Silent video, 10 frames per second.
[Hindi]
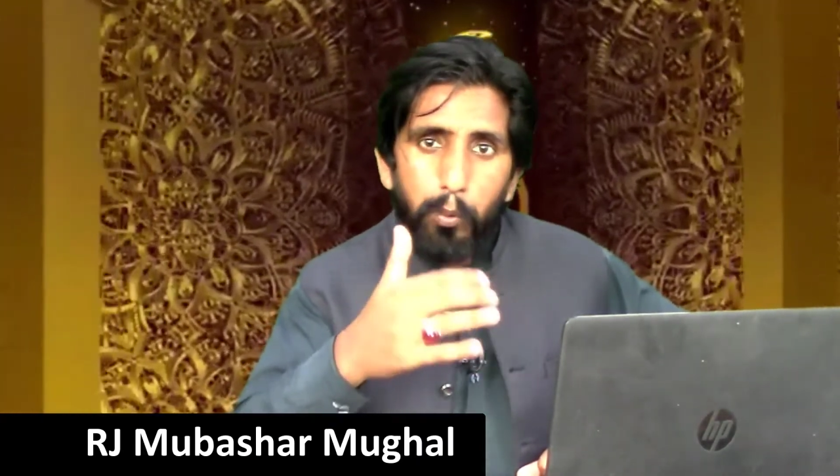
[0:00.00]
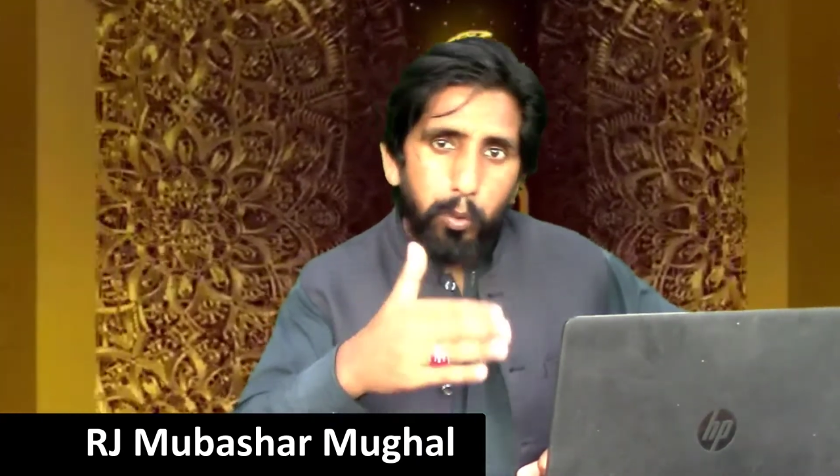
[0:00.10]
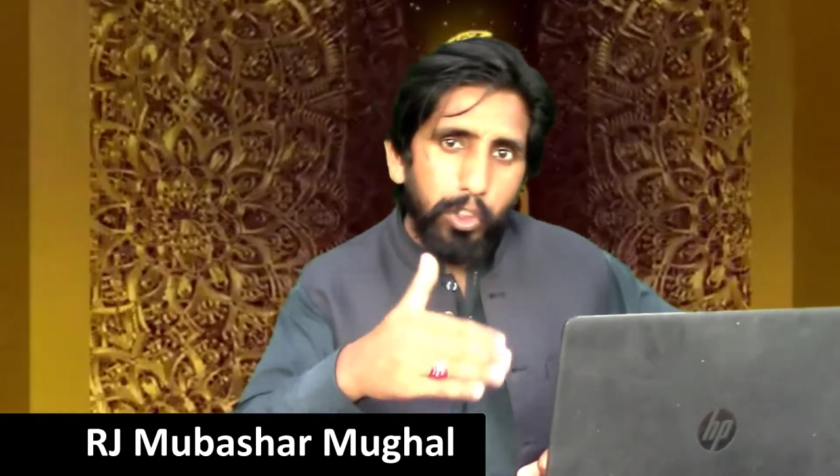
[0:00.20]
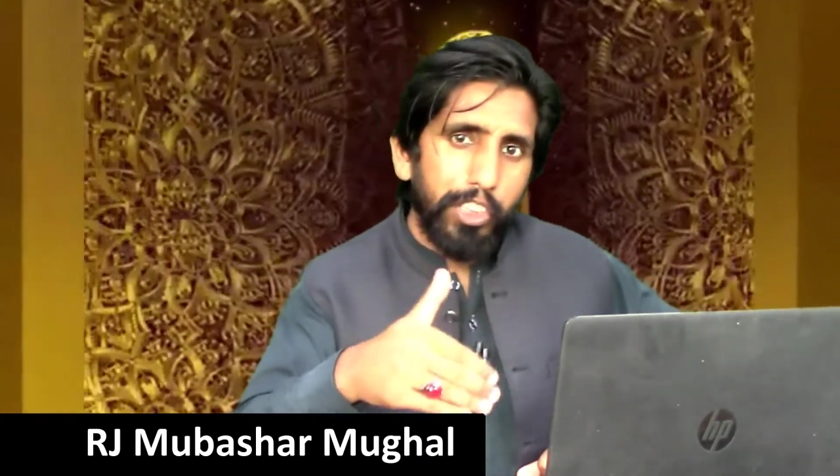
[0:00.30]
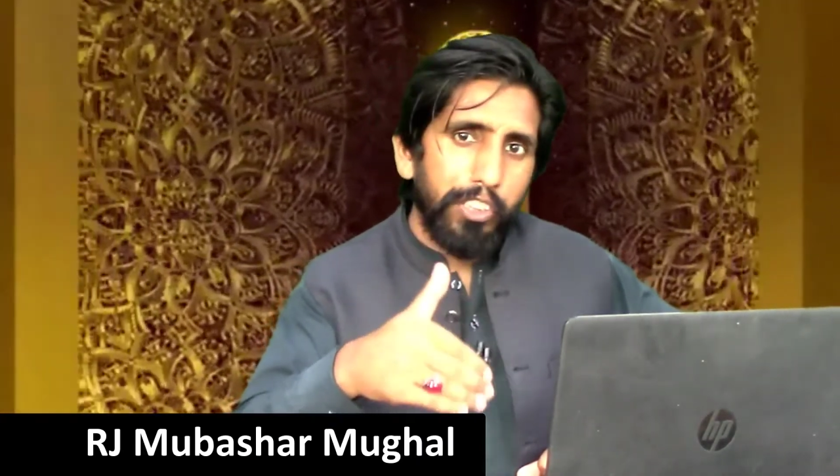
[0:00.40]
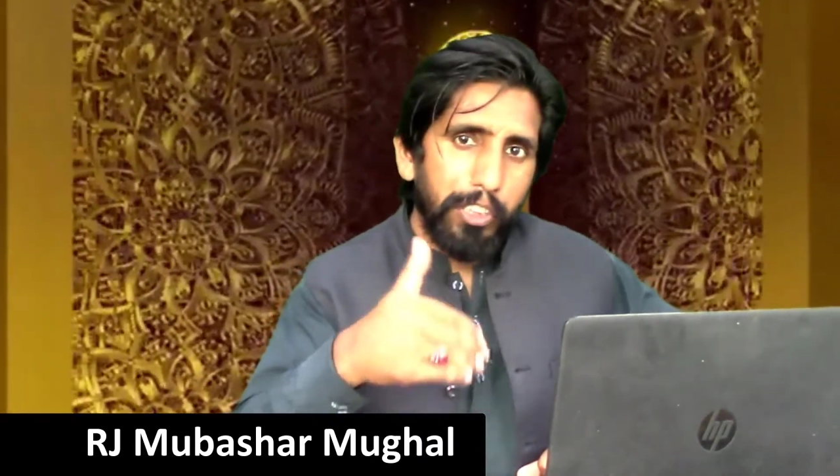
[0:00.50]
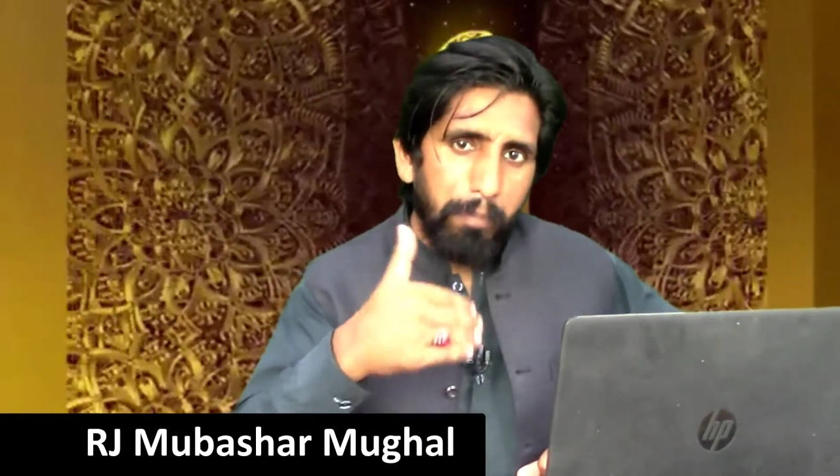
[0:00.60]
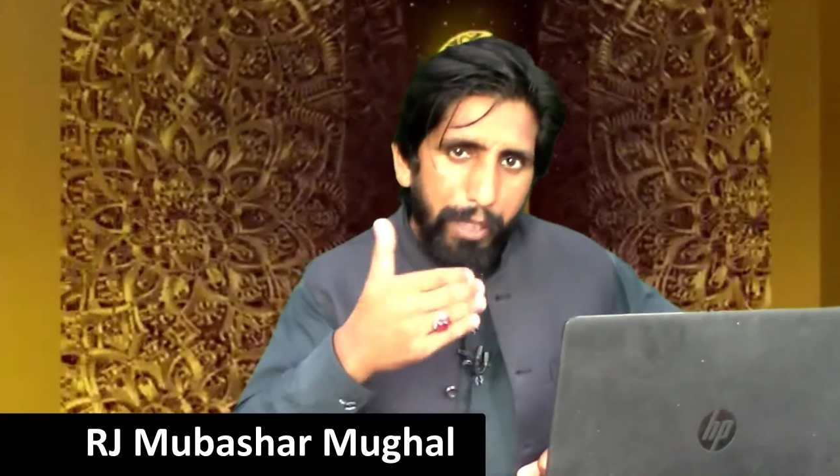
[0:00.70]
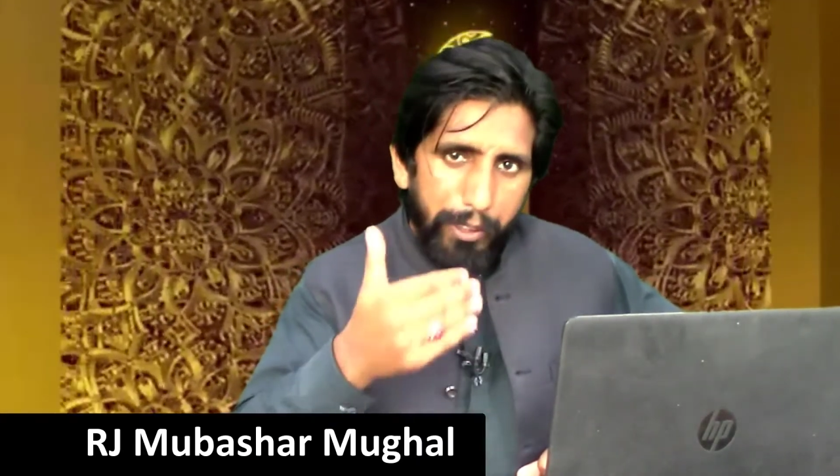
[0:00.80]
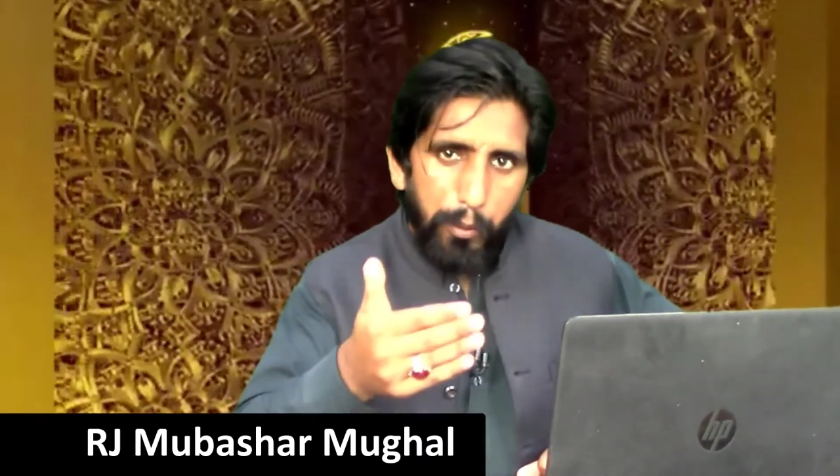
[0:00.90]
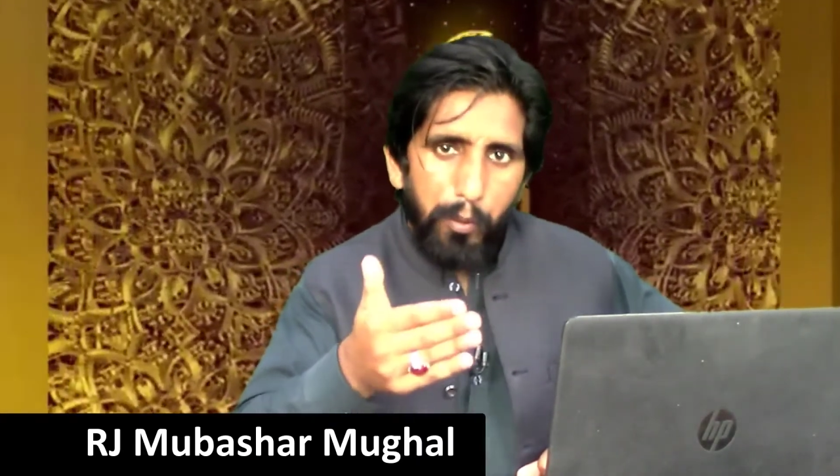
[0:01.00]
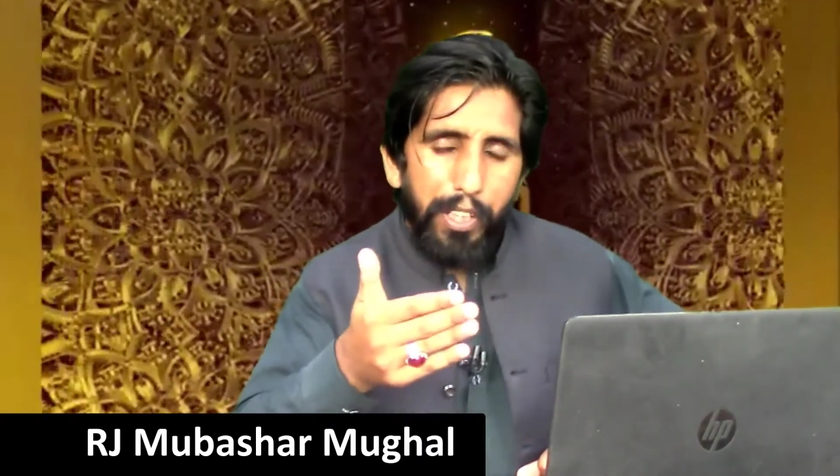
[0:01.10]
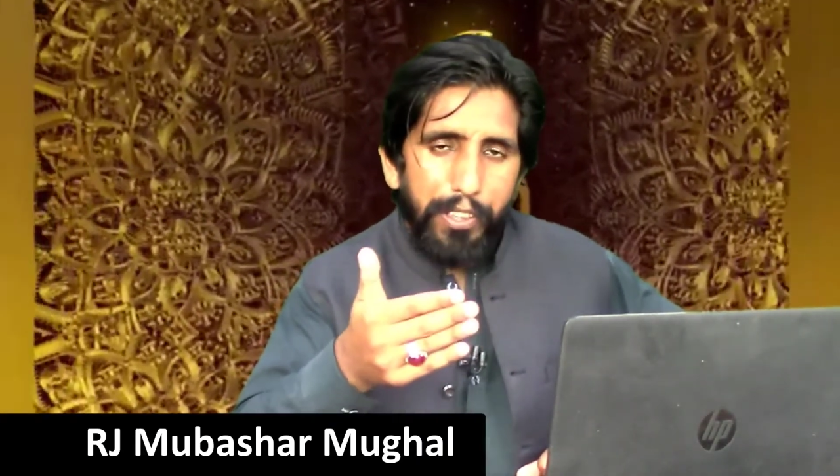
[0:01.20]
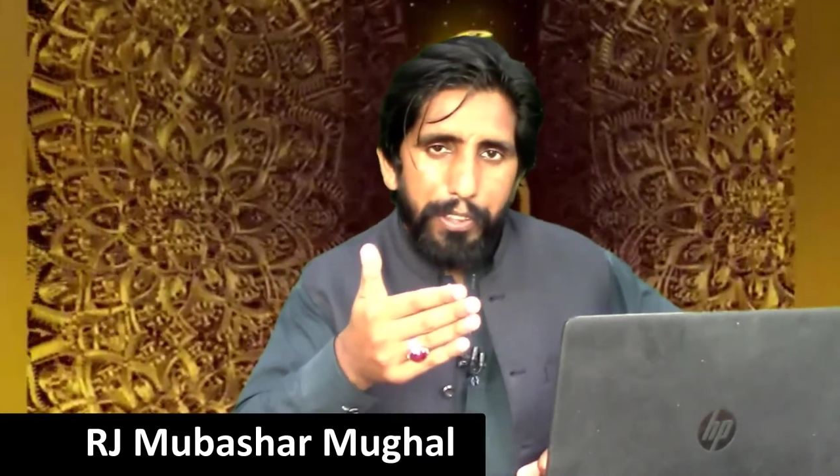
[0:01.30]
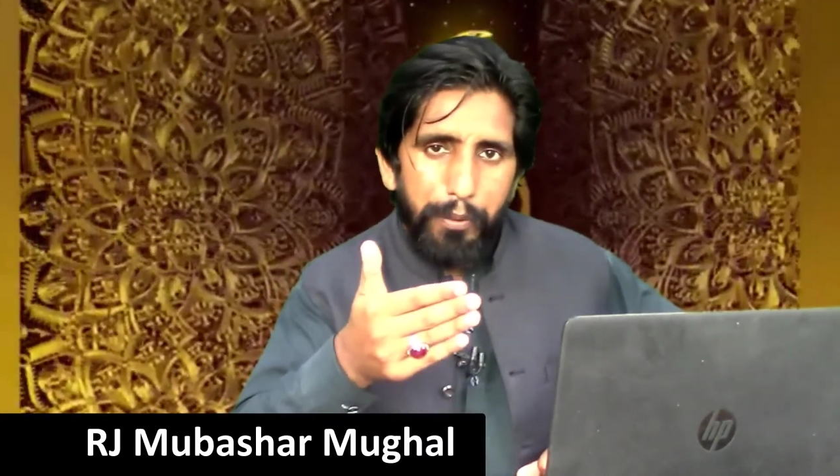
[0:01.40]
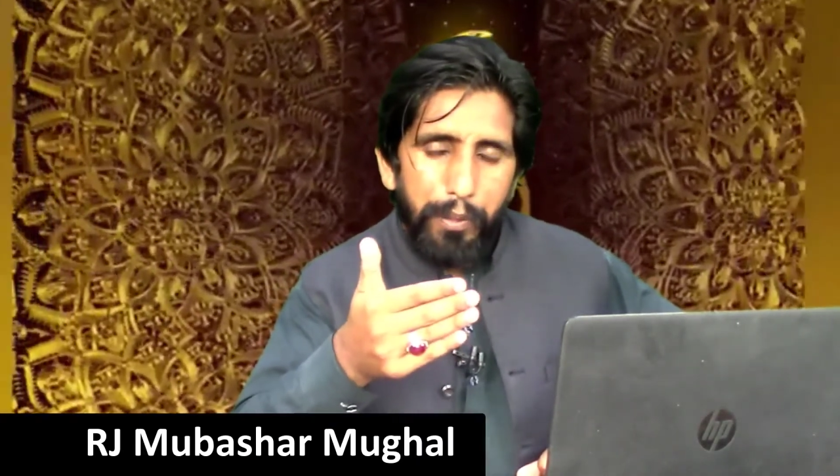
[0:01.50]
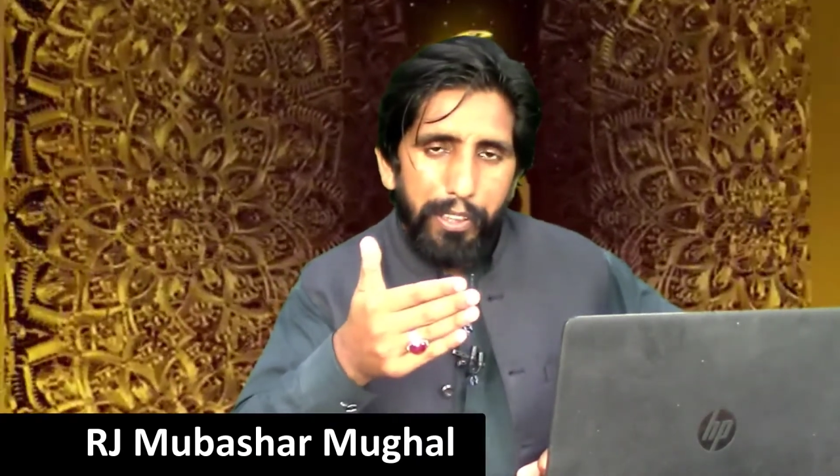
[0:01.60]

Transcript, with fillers: उसी रिस्पेक्ट को कंटिन्यू